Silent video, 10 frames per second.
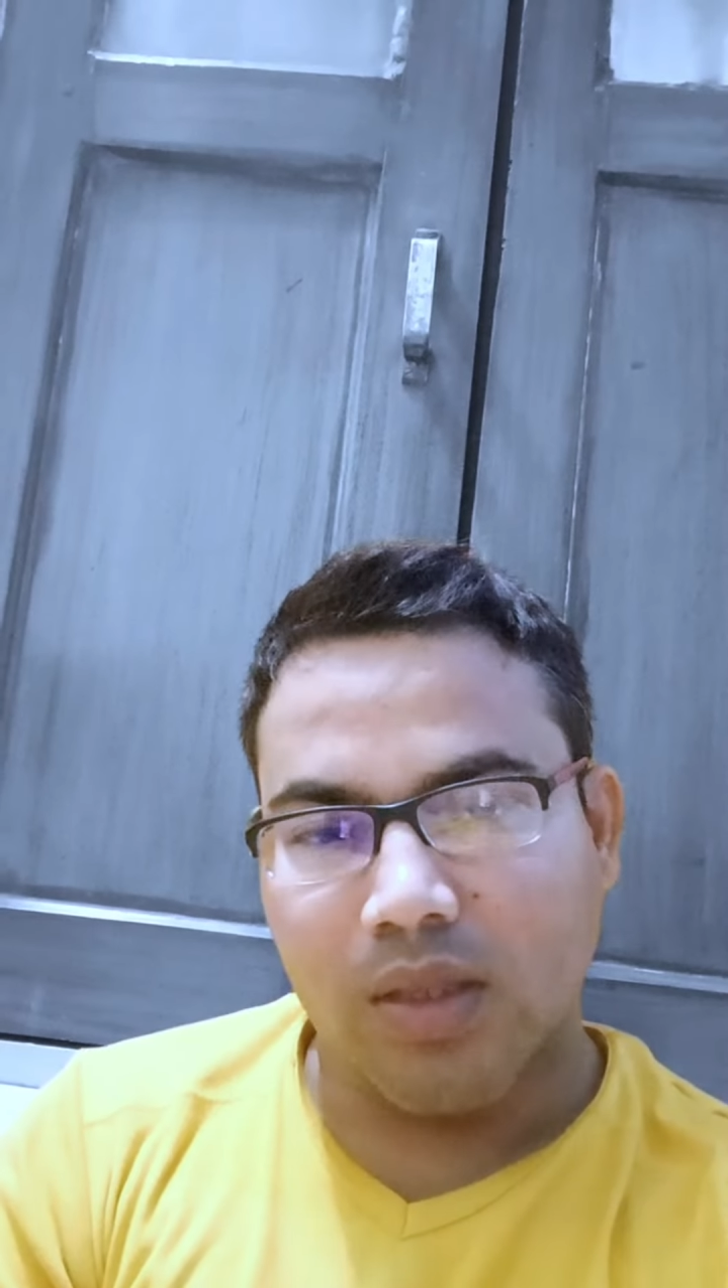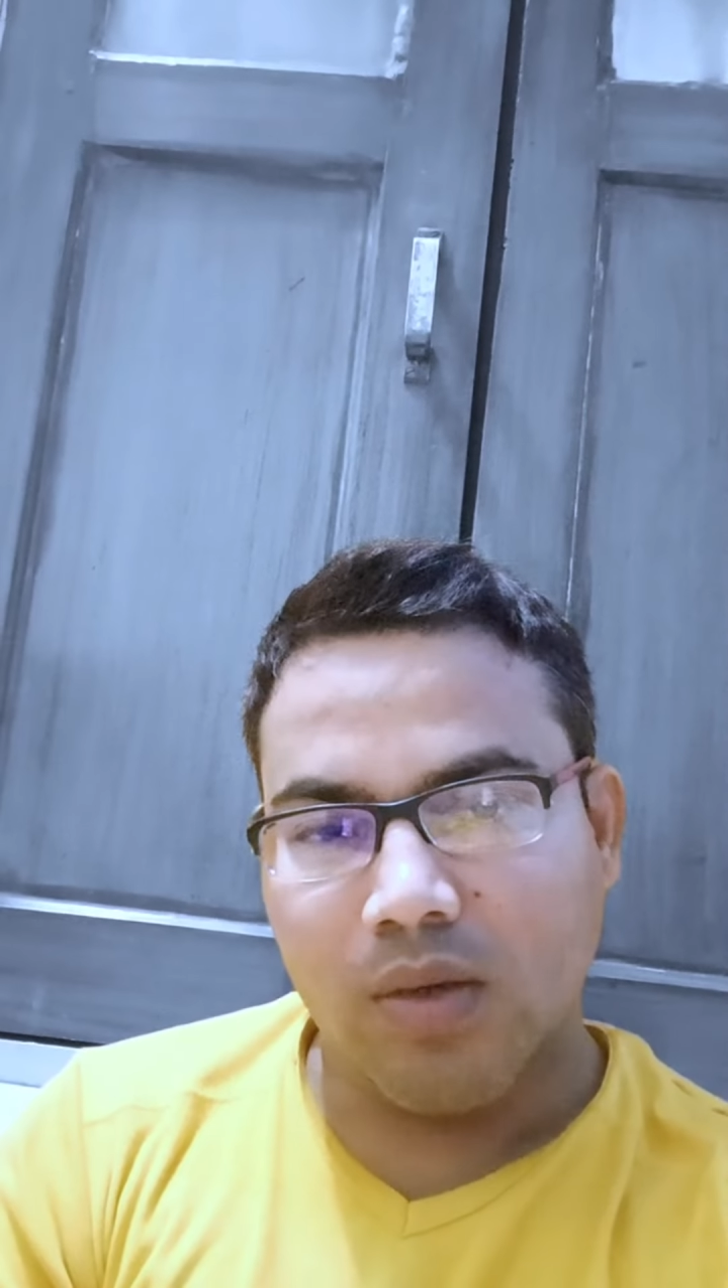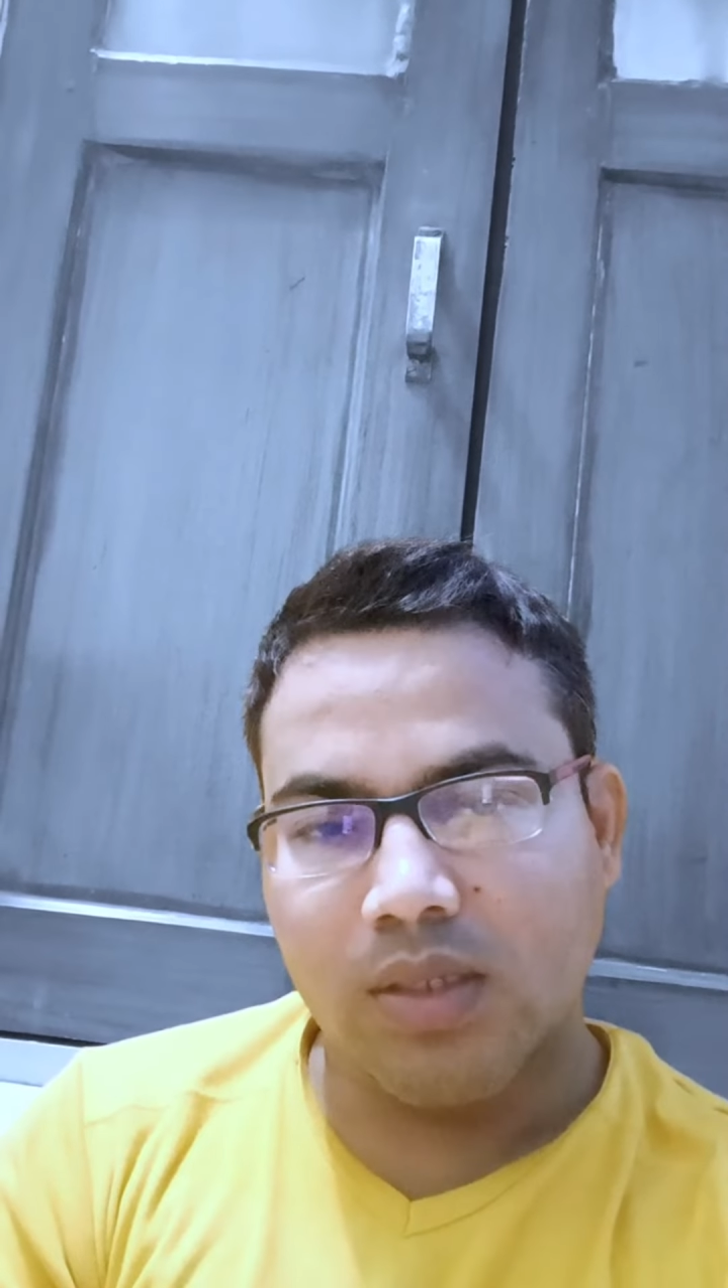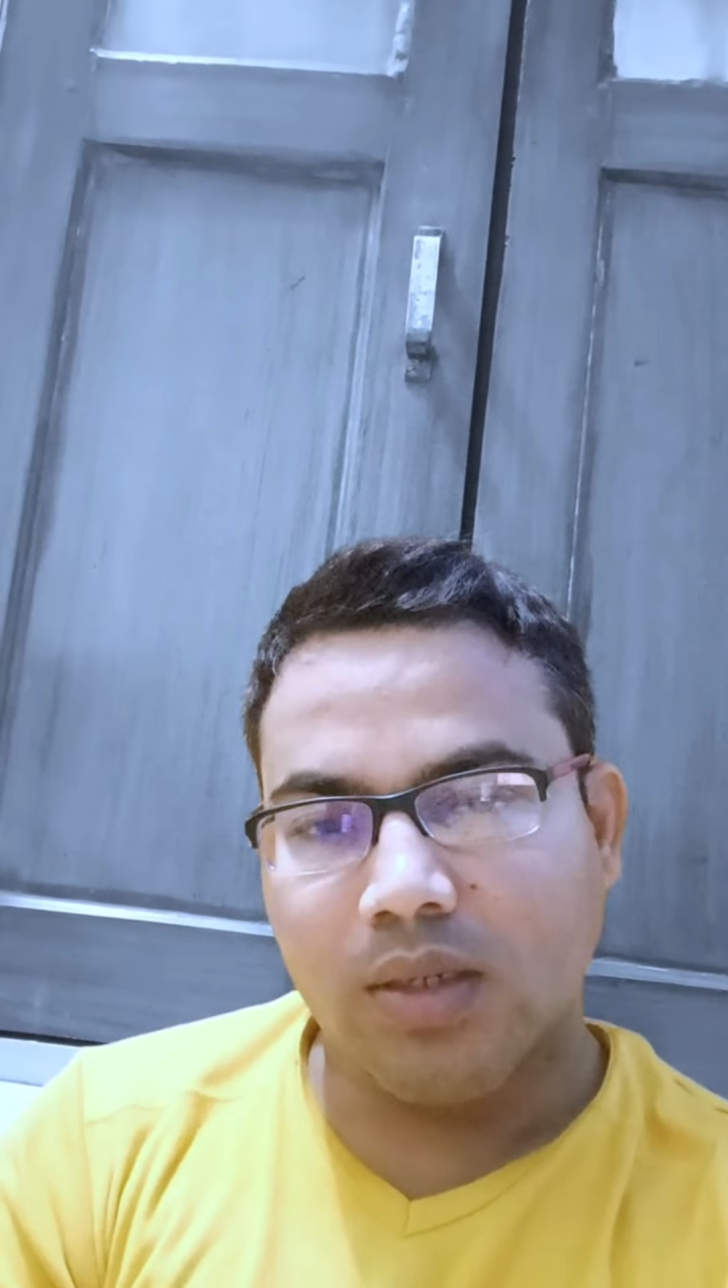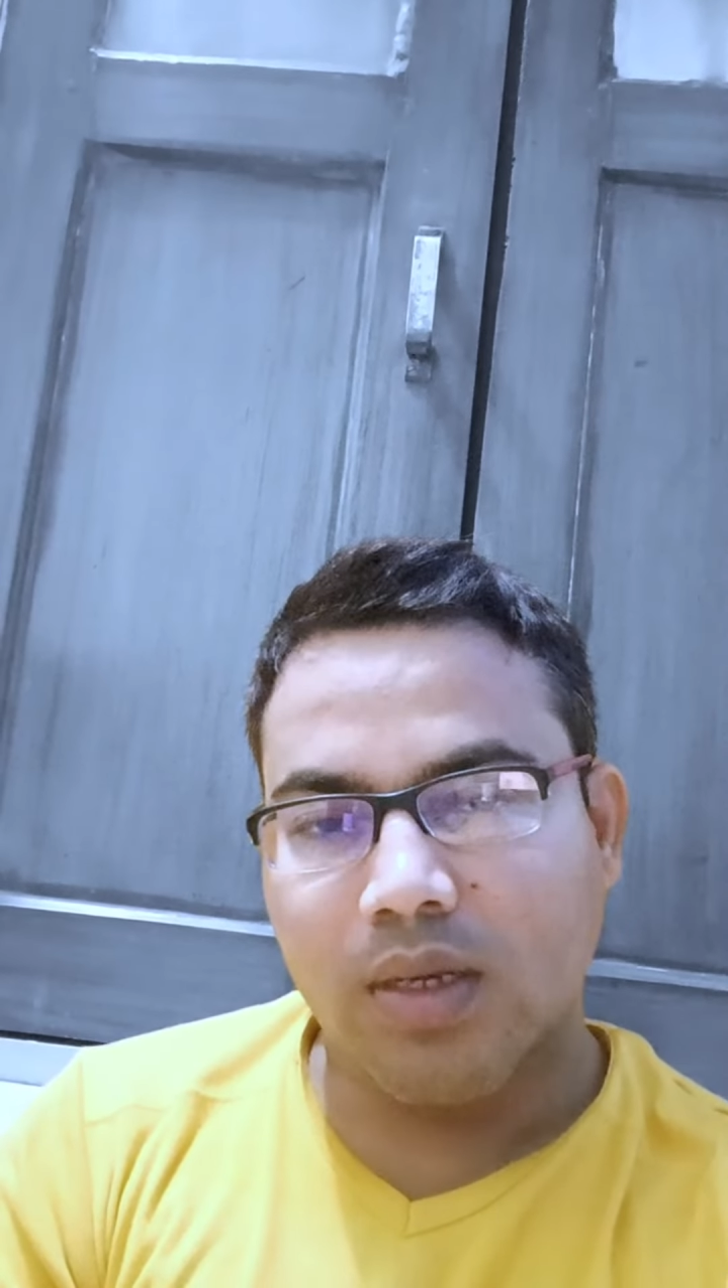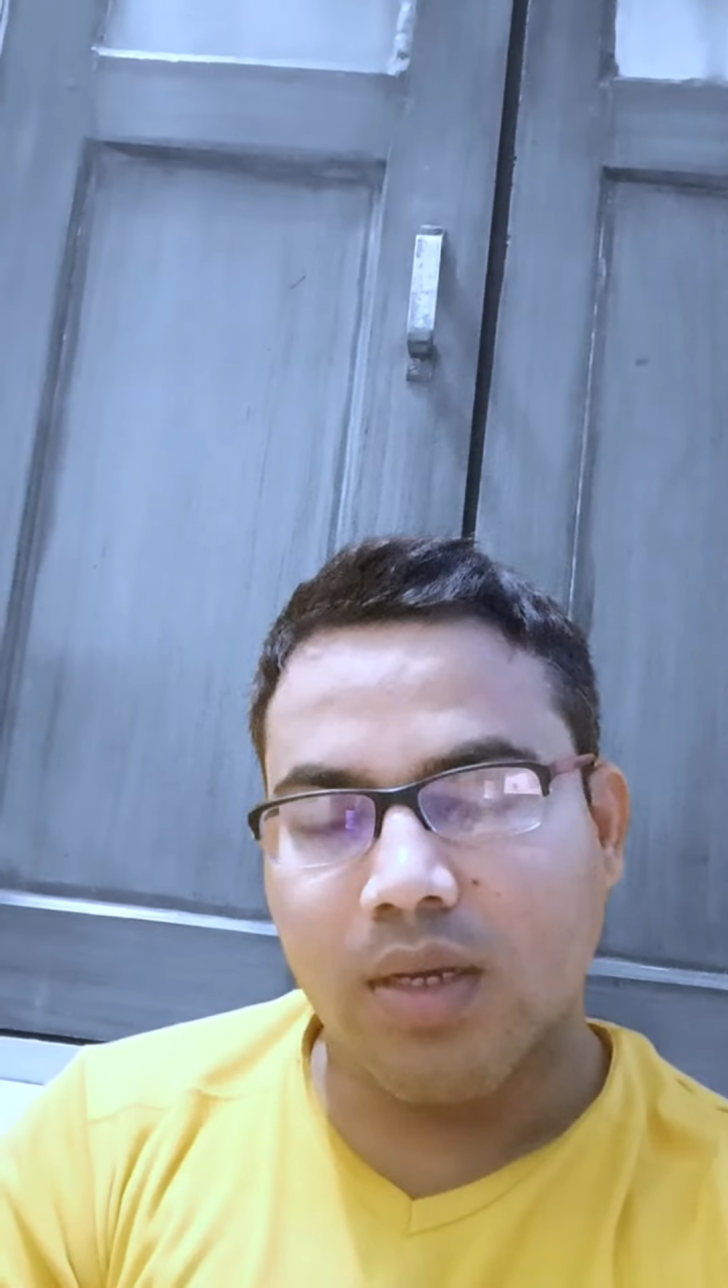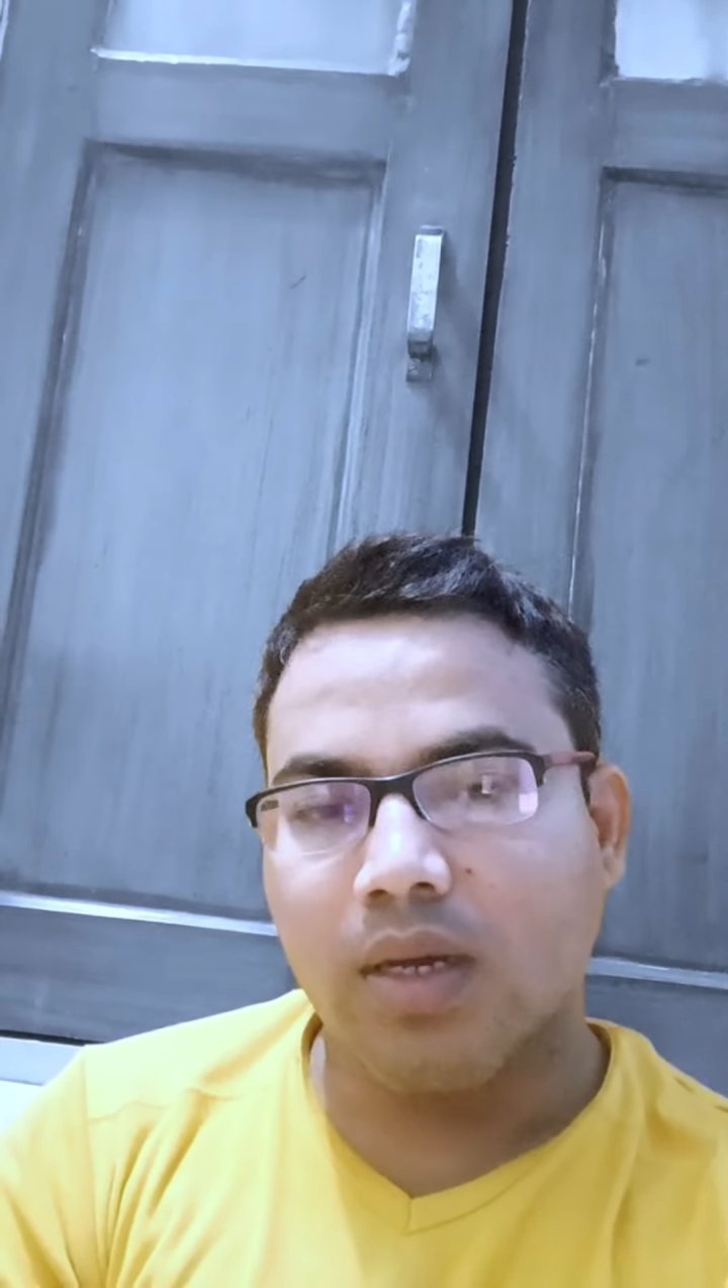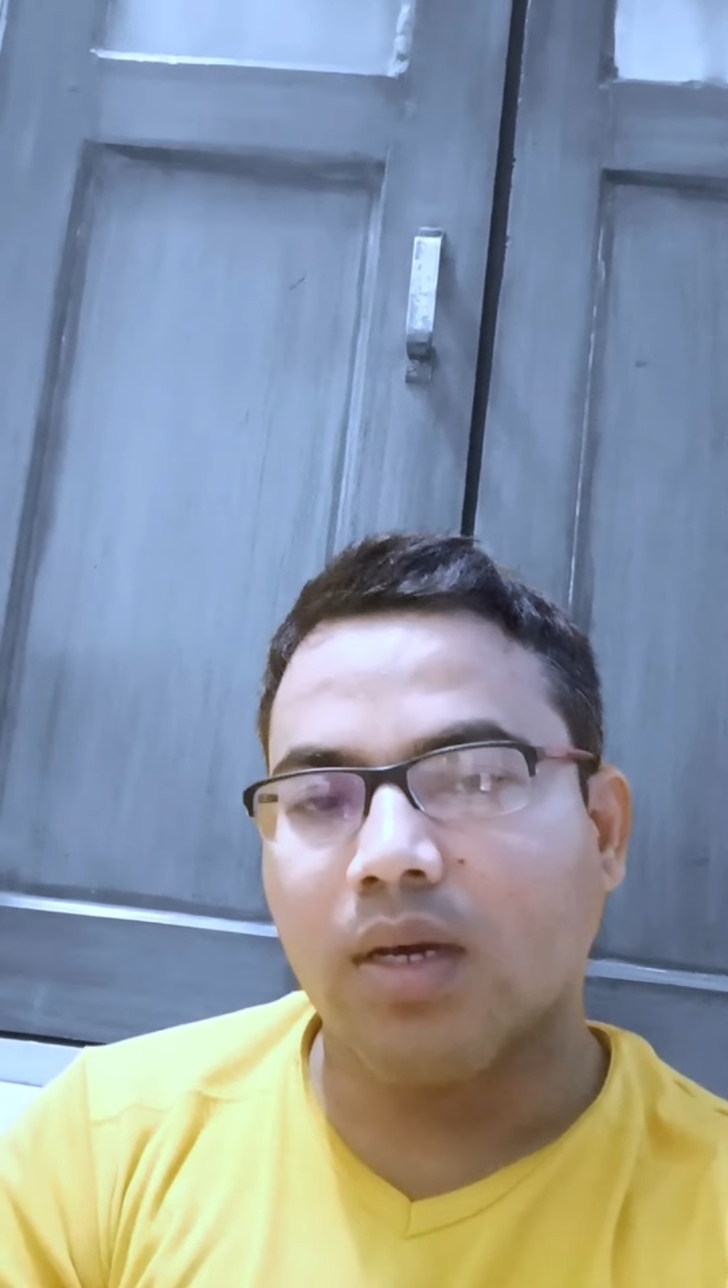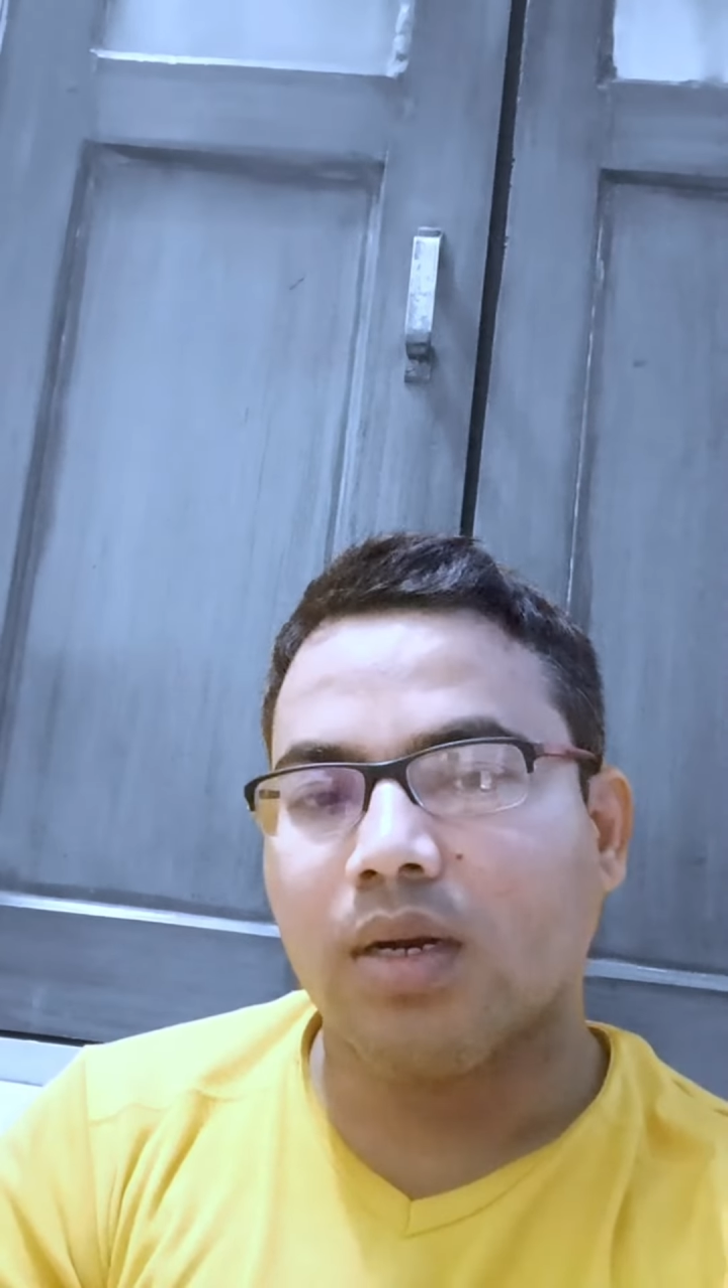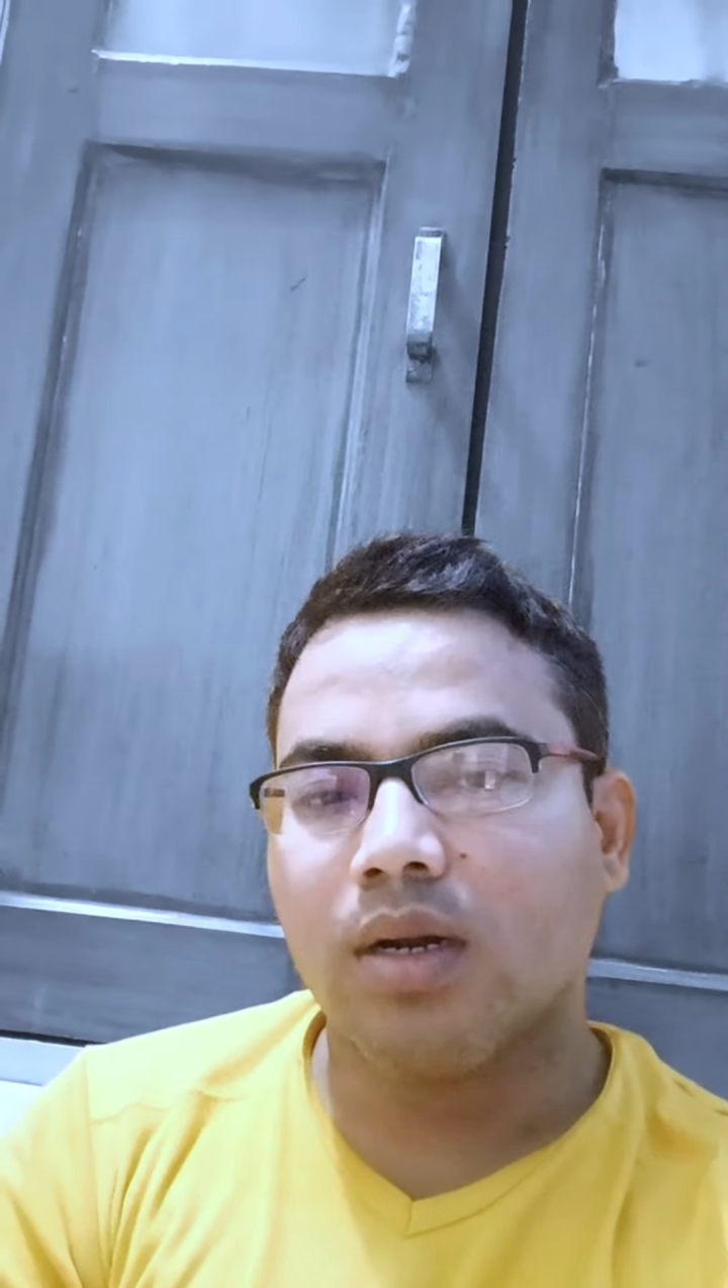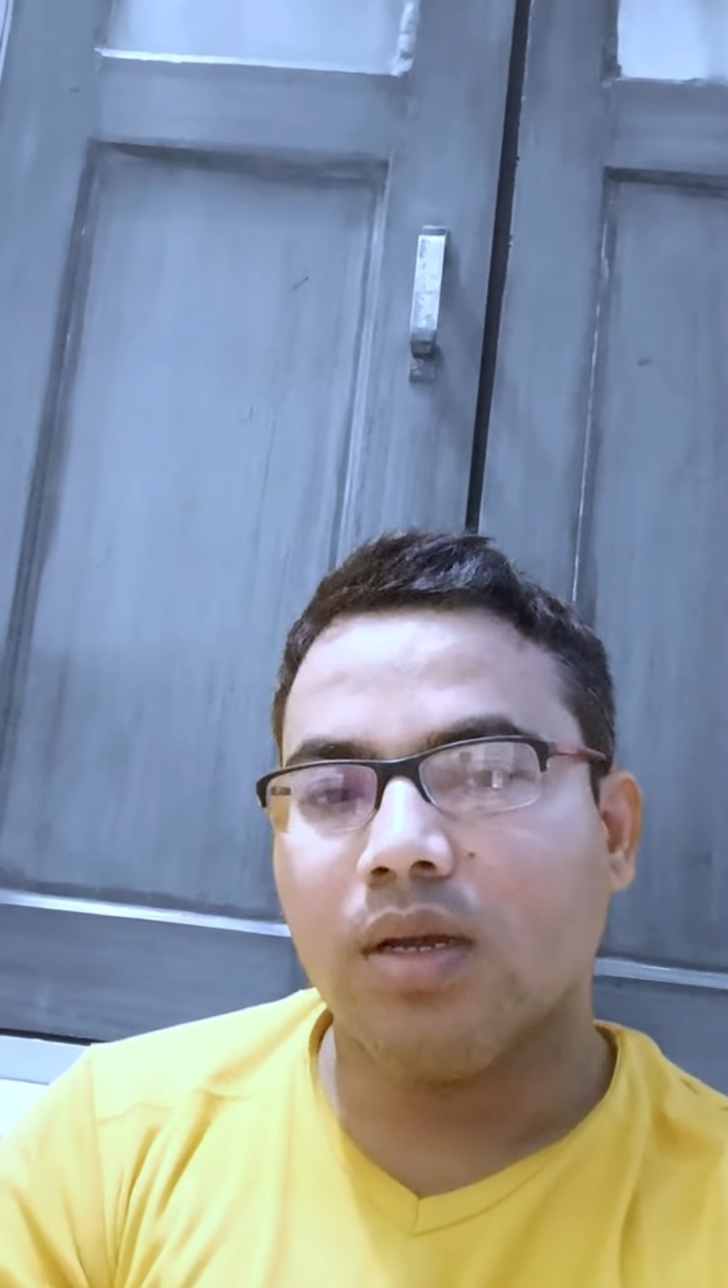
দেওয়া যায় কে কে আর